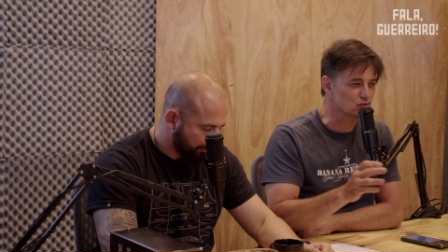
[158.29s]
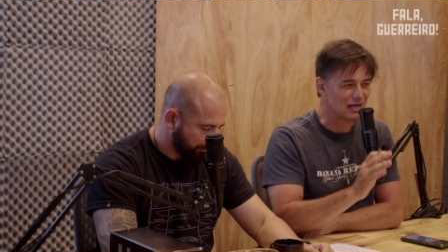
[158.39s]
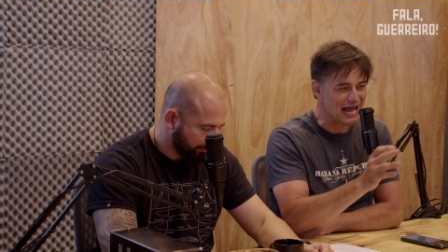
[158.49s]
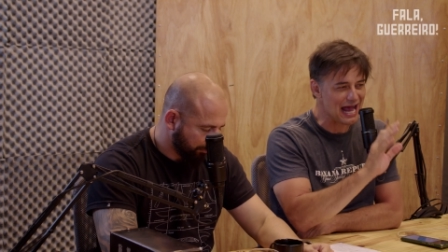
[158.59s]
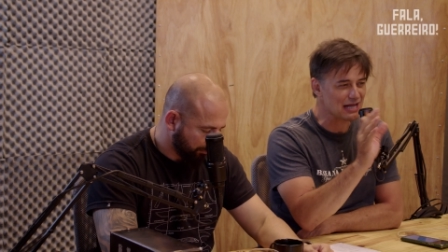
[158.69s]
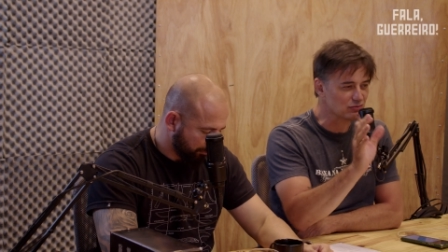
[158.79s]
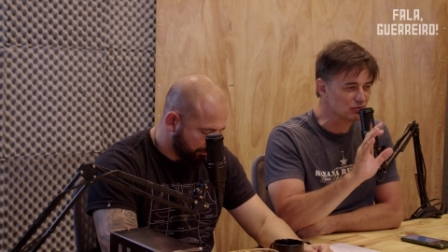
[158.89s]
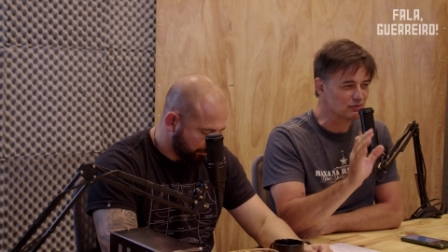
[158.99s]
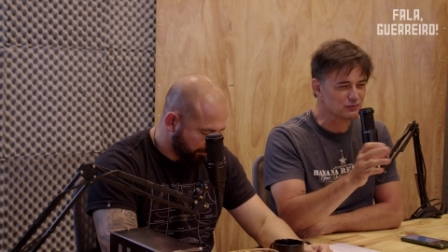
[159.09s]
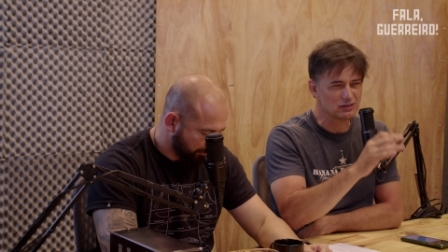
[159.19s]

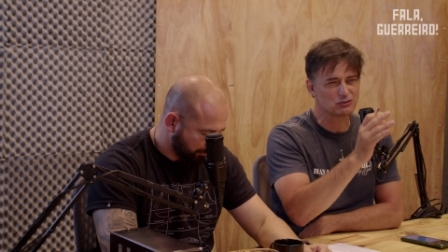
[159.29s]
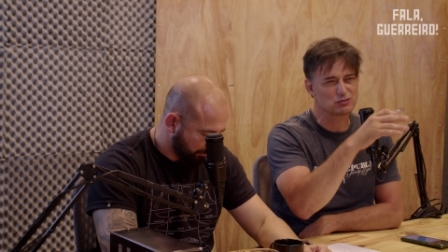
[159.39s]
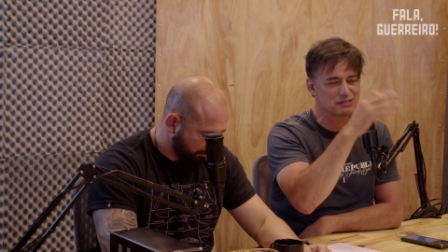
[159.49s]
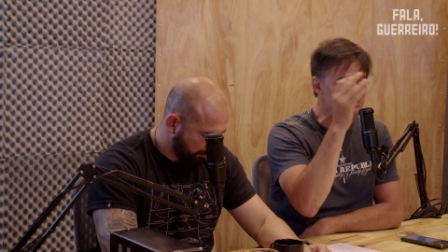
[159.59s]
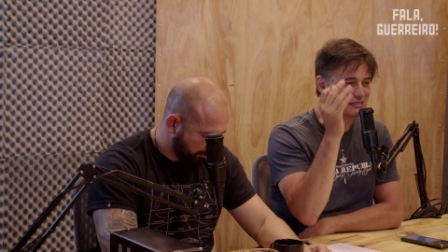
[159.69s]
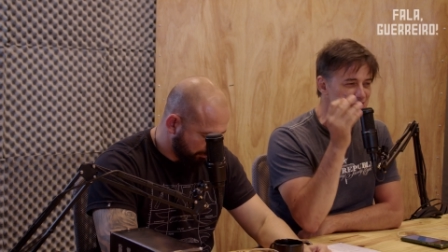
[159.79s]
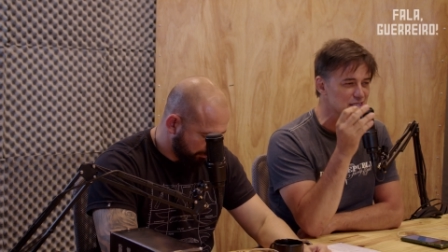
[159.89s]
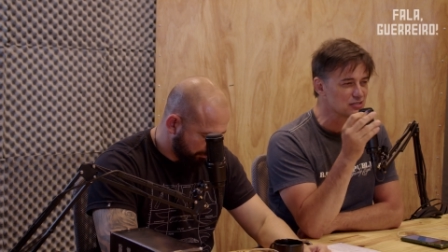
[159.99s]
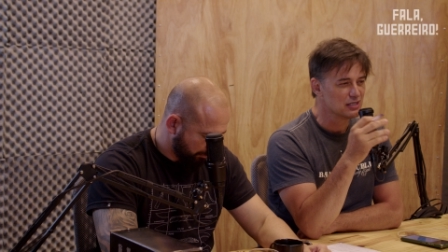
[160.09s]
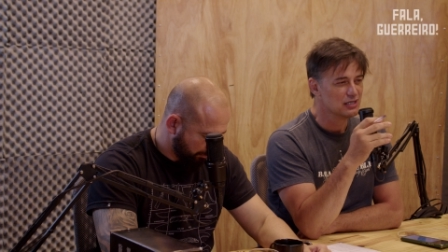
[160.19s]
lado. Isso foi em
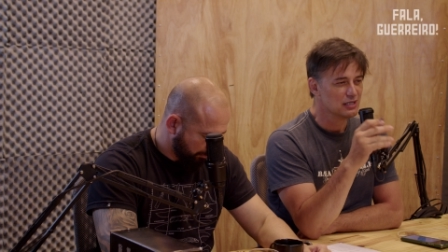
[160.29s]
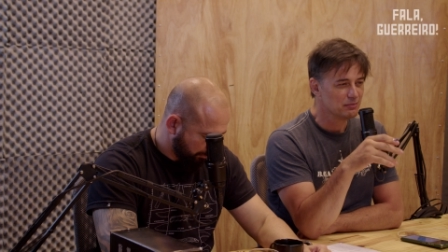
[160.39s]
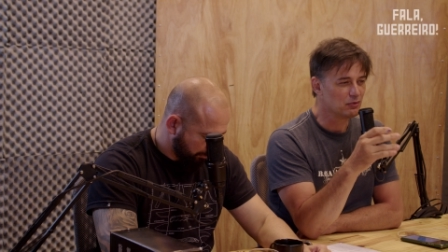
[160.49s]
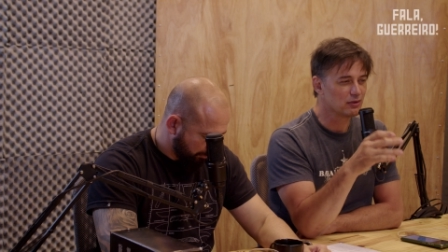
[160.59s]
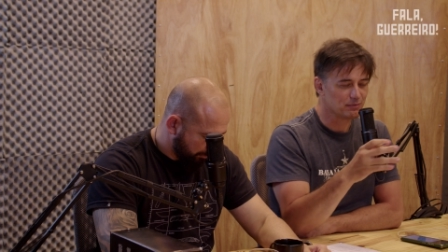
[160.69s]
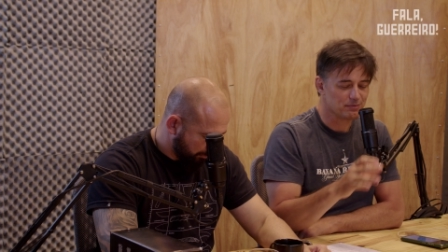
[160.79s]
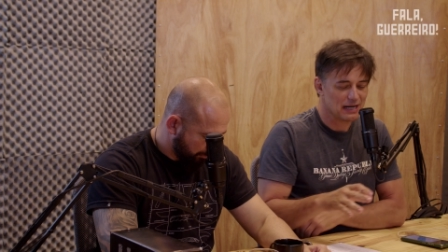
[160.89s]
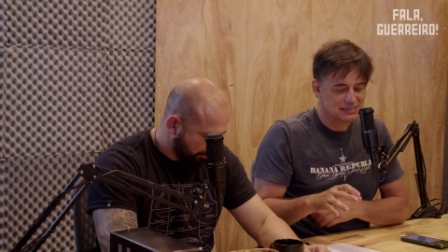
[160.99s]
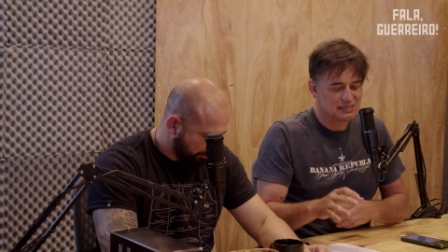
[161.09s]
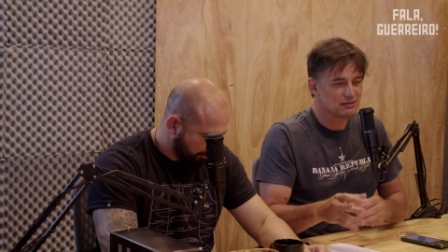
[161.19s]
2016. Pô,
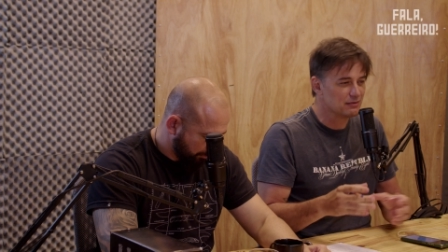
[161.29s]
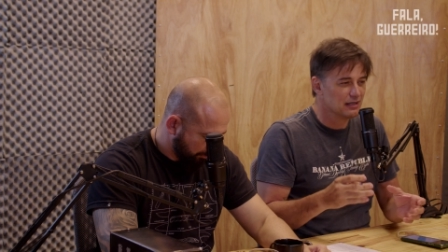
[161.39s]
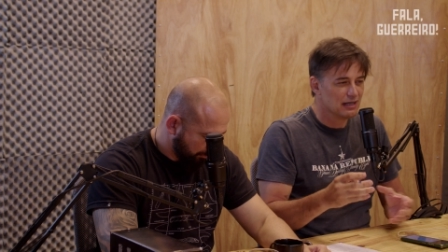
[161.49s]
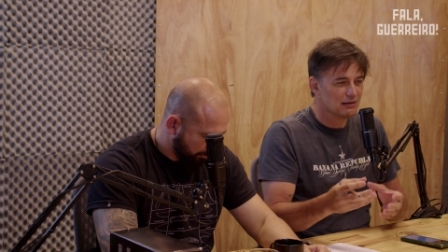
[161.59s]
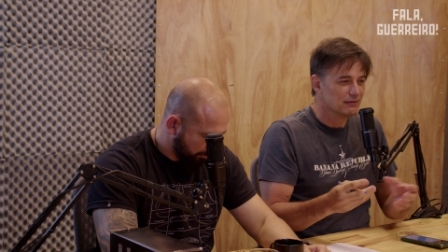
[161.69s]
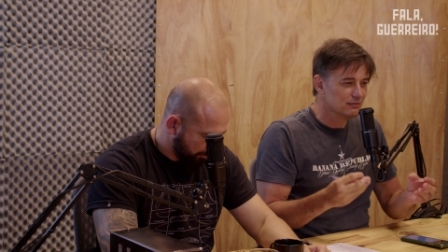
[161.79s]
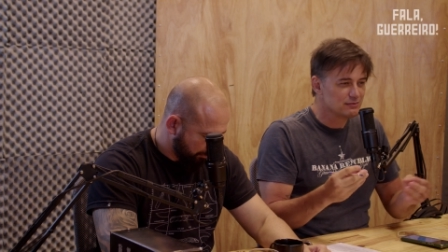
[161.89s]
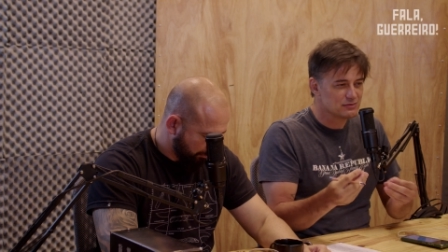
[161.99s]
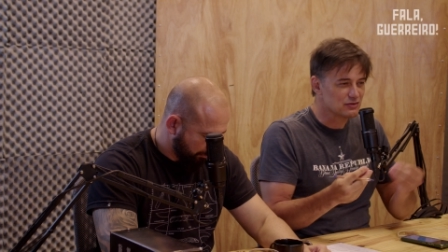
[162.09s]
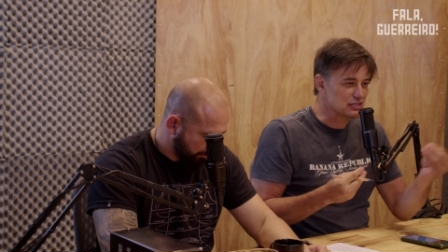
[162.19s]
parece que
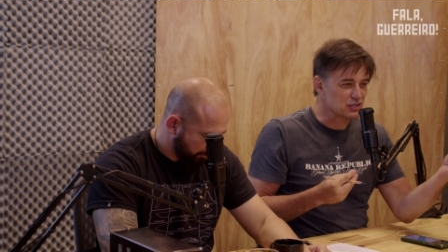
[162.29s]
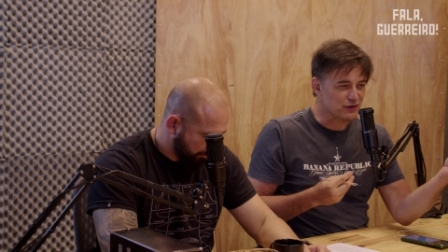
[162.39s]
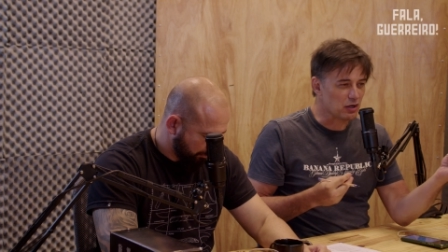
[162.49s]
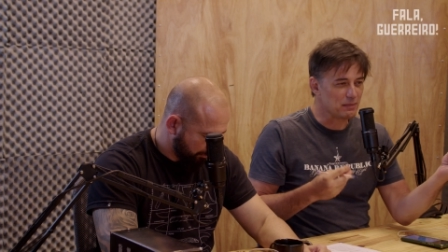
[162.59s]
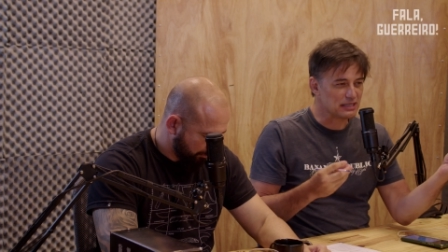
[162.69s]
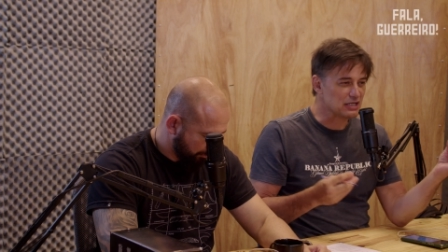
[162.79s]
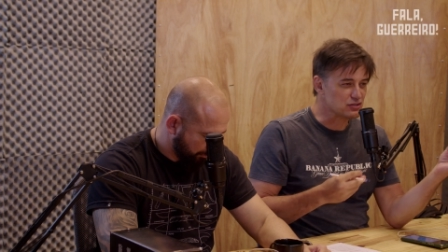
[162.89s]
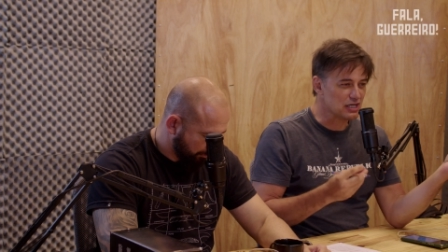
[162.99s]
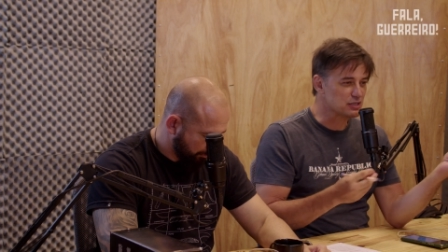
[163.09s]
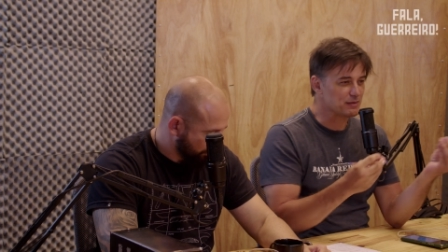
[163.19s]
se vocês falam bem da
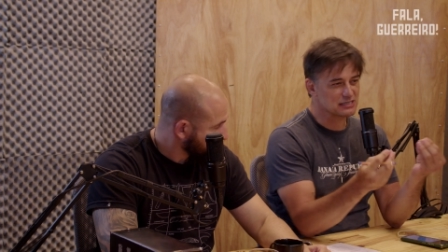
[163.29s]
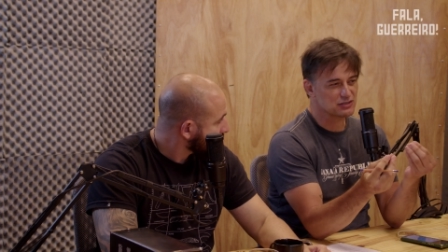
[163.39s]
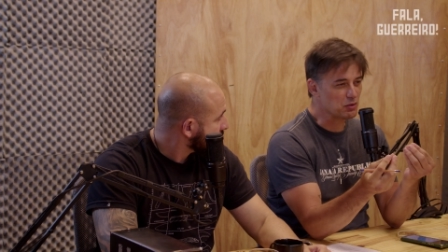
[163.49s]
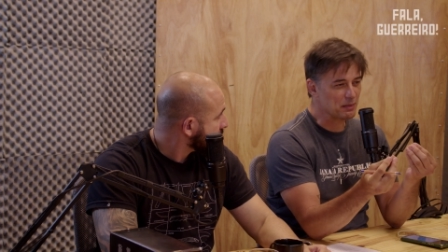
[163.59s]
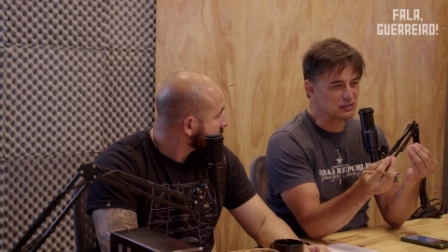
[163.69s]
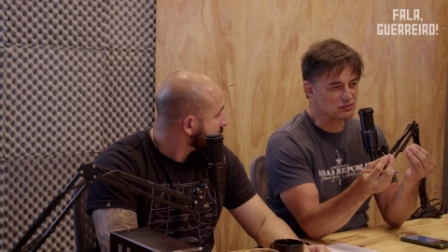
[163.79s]
gente, parece que vocês vão perder os